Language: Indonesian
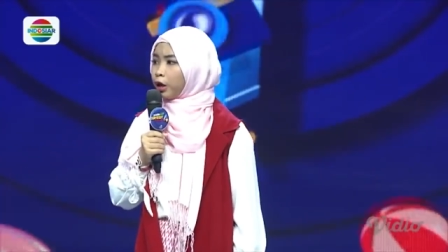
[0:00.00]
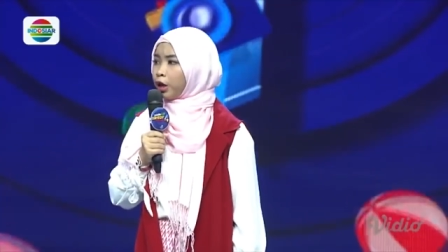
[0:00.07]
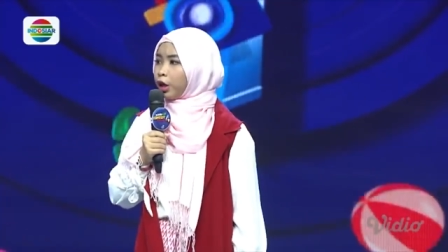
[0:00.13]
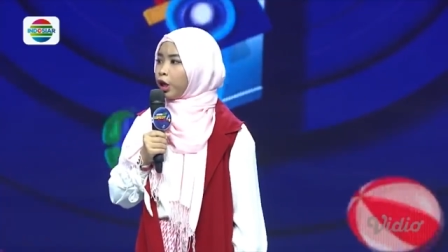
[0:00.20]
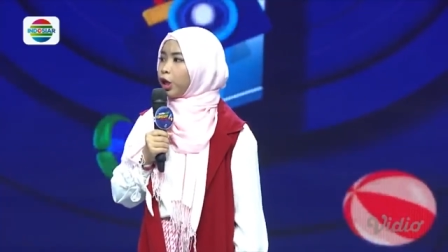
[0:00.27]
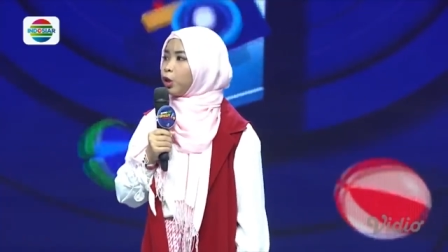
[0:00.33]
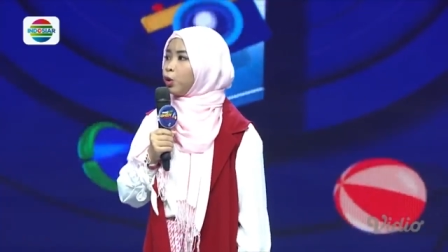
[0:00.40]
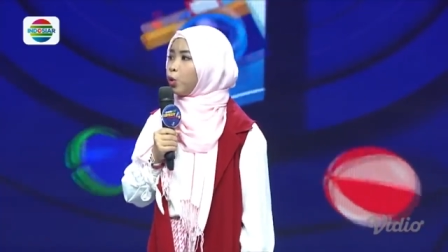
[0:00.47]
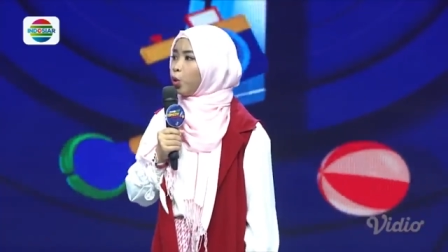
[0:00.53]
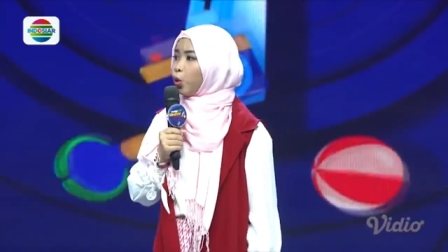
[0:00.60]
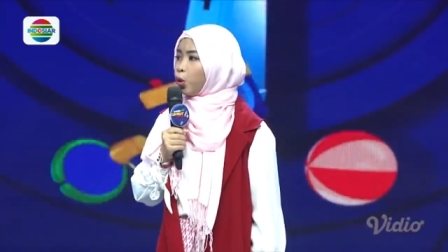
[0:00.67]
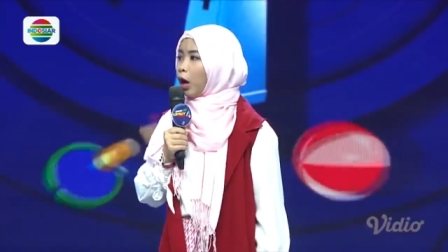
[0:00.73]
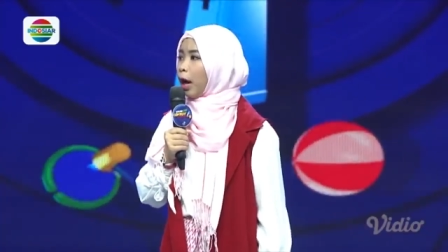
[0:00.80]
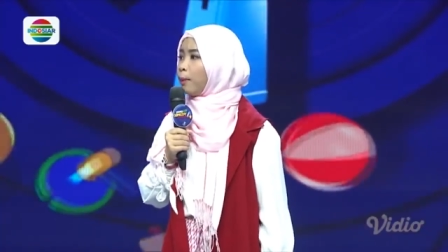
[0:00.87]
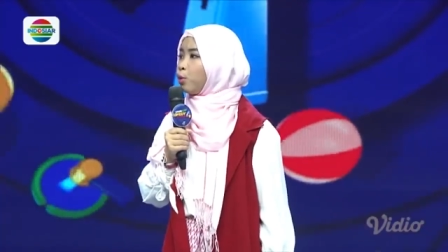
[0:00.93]
Itu
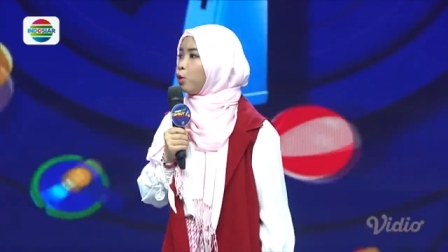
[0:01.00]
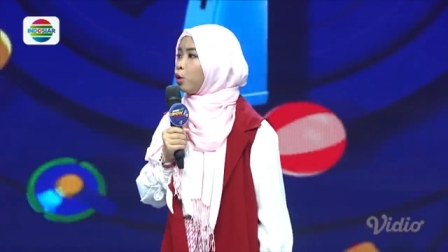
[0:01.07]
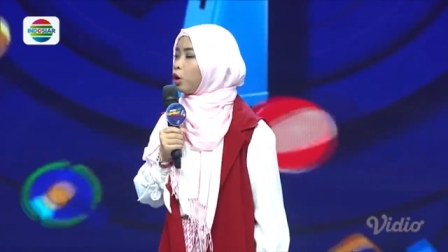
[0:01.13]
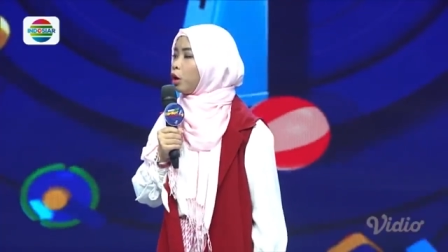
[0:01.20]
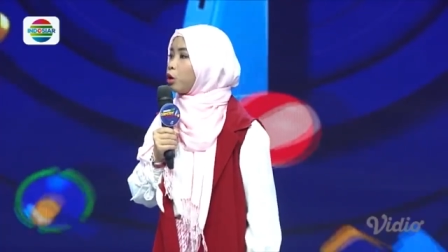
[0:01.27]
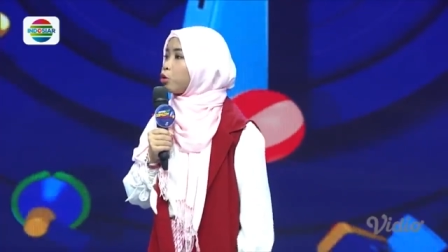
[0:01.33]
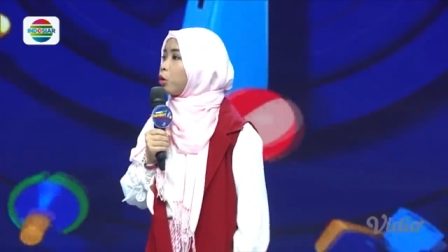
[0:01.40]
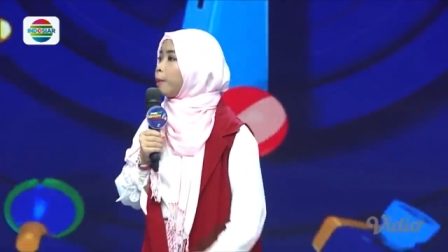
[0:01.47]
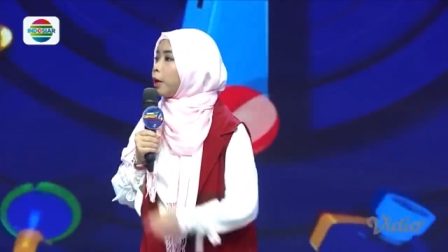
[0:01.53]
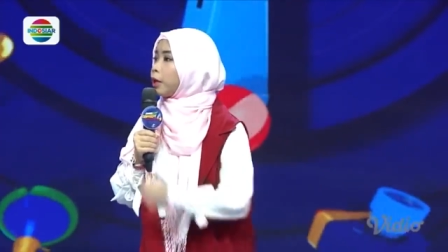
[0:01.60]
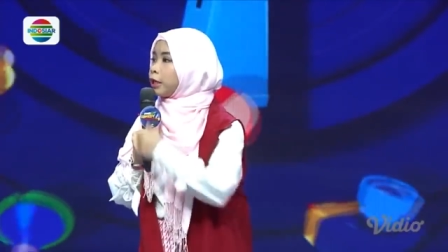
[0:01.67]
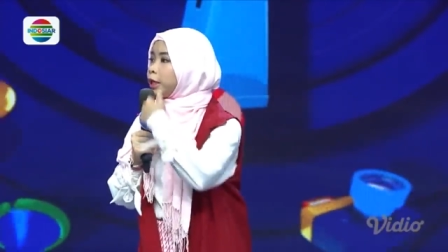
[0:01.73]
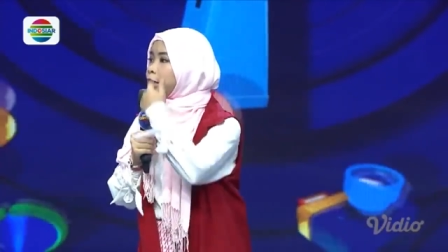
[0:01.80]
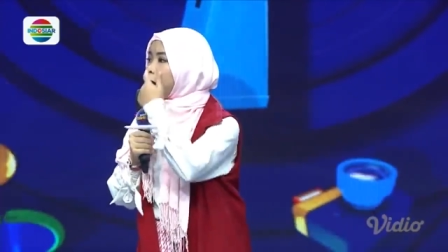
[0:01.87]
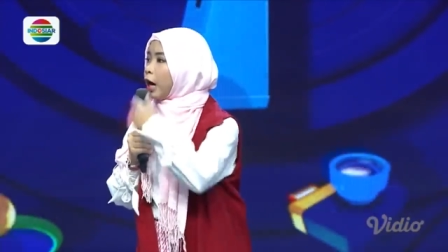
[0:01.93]
lambung apa
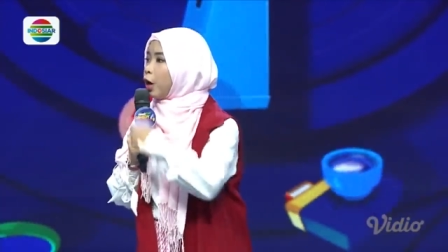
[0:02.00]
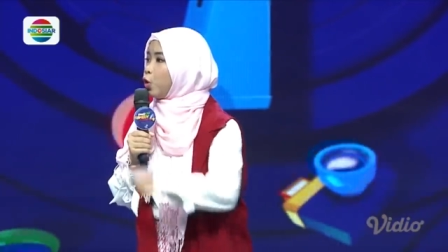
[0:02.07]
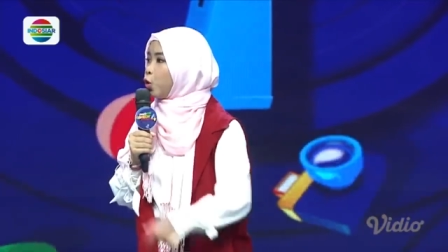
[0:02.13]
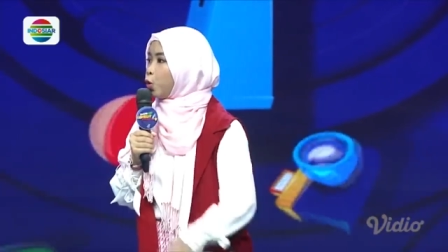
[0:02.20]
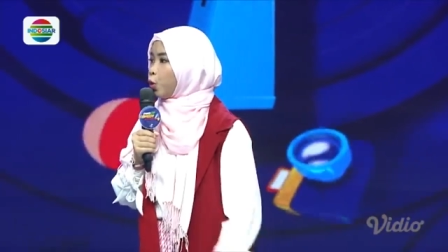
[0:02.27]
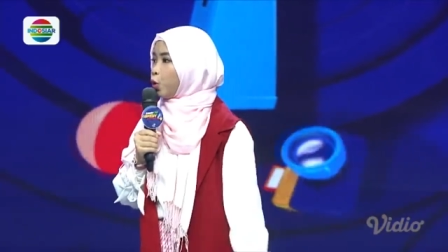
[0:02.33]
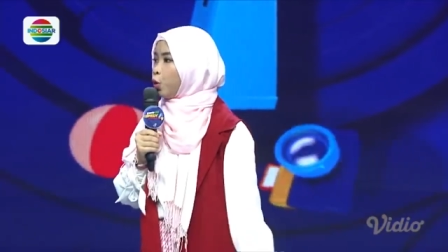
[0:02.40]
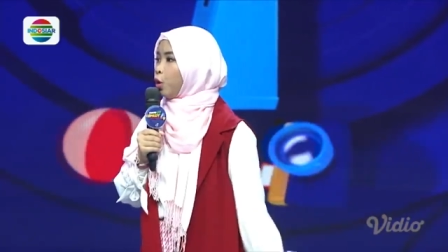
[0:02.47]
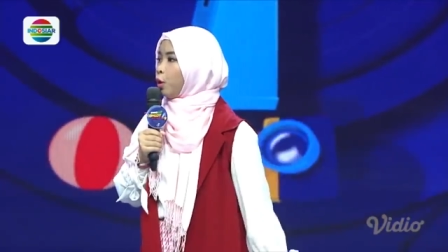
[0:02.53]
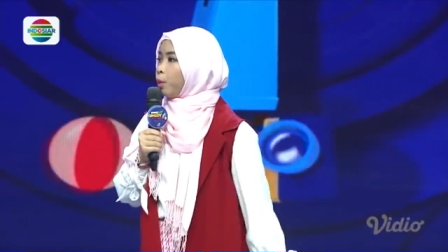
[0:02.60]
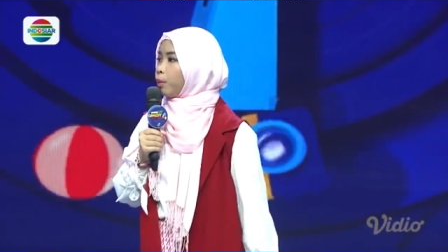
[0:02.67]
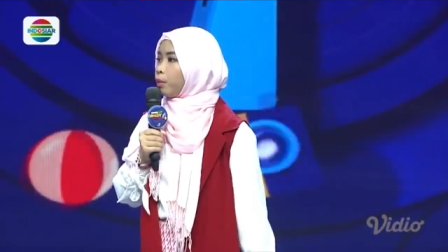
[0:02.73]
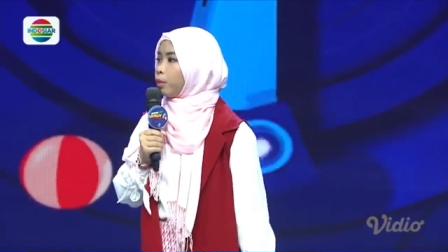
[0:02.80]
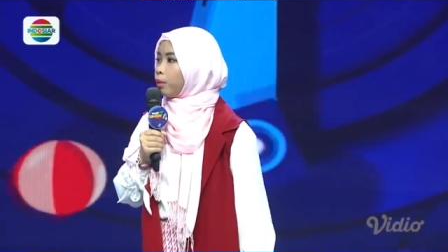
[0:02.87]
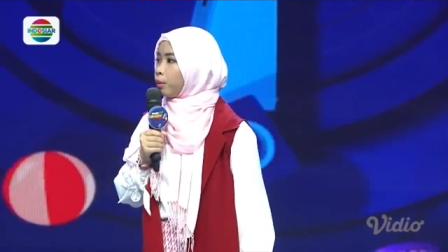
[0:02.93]
lidah lu,
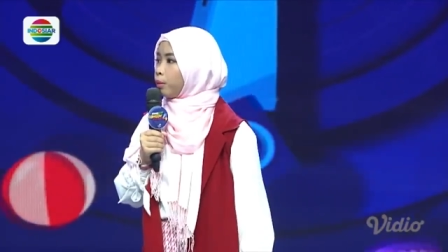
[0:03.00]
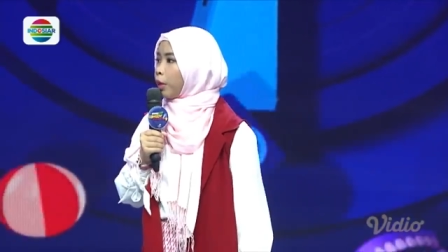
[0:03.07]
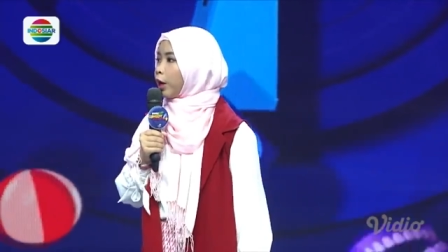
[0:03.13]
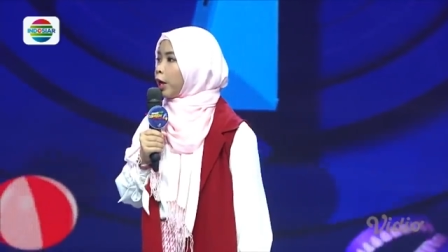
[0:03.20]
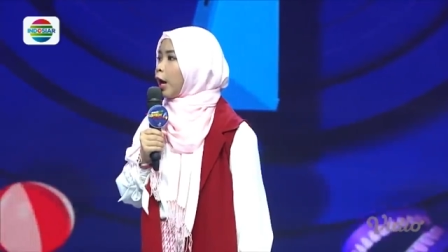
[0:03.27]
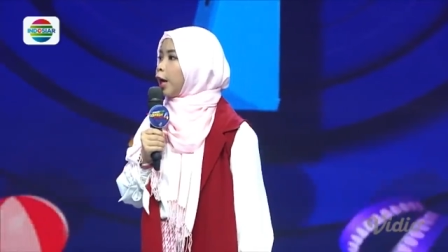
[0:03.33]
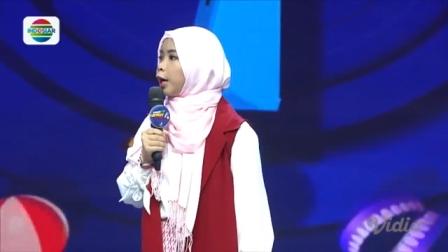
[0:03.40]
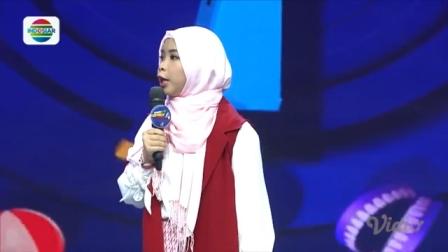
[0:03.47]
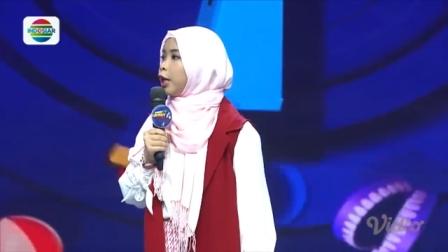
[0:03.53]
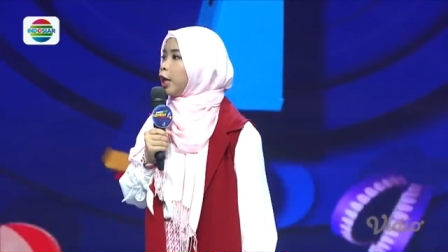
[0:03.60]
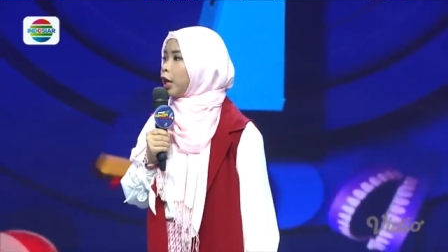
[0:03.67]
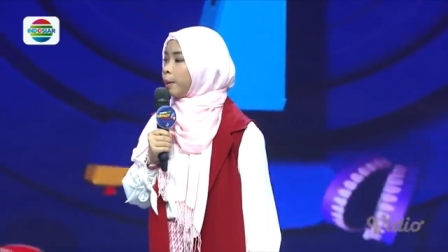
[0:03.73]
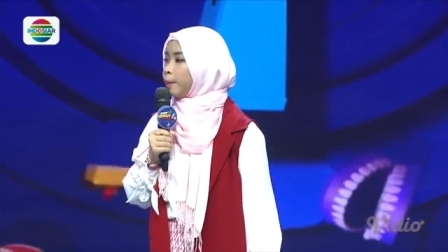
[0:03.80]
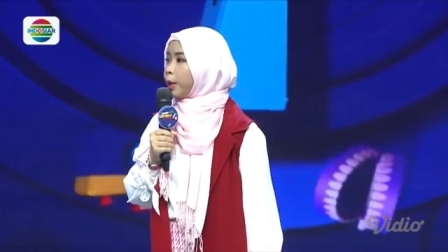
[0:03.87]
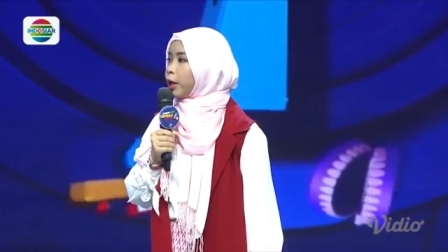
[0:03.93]
pada
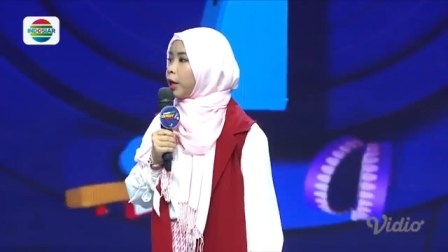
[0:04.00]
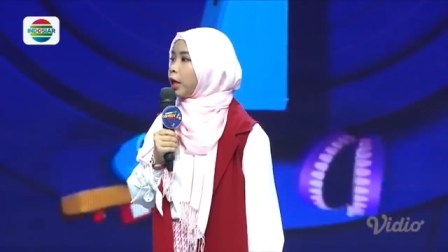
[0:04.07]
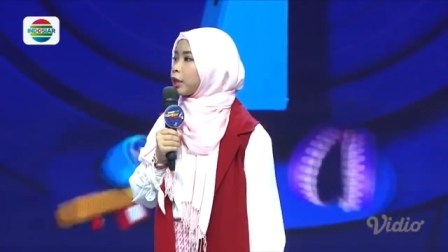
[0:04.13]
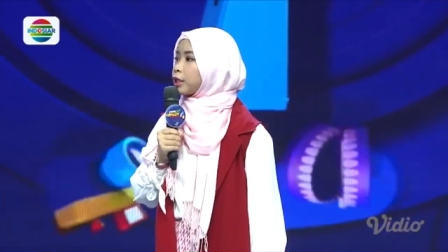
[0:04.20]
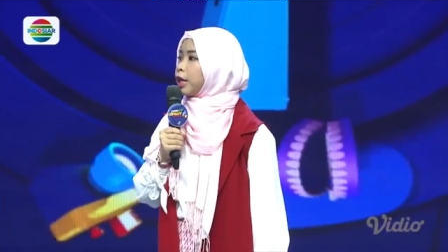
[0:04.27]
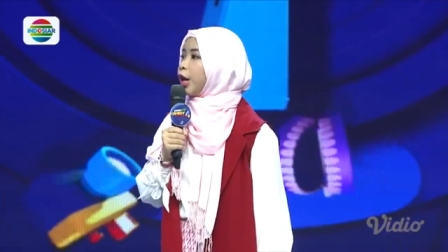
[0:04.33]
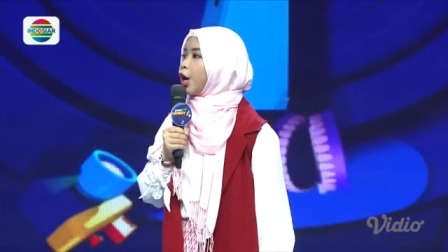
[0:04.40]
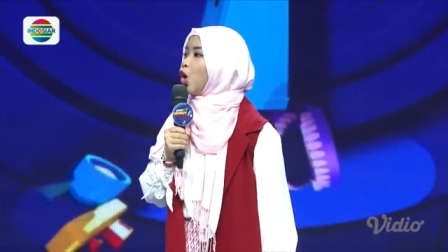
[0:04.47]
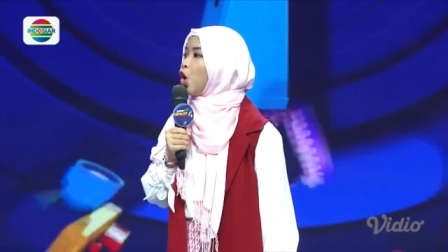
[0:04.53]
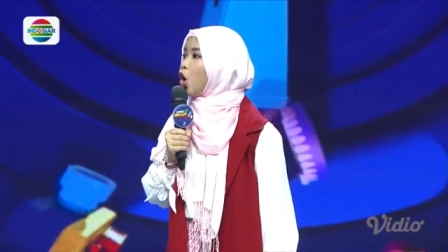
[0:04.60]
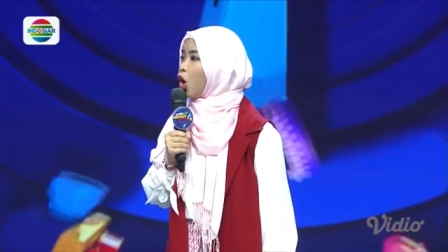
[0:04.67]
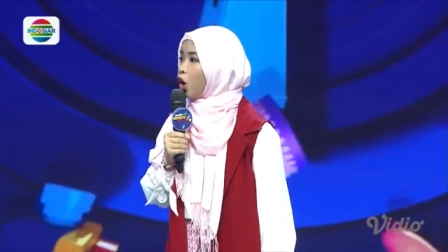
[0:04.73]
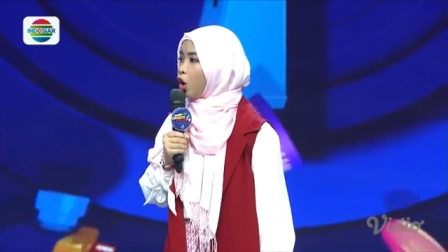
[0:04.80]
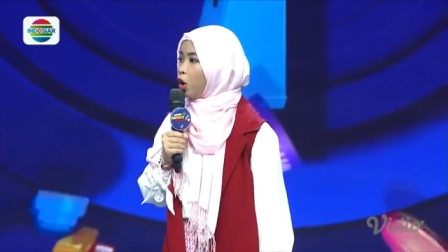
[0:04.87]
ini, pada kesleo.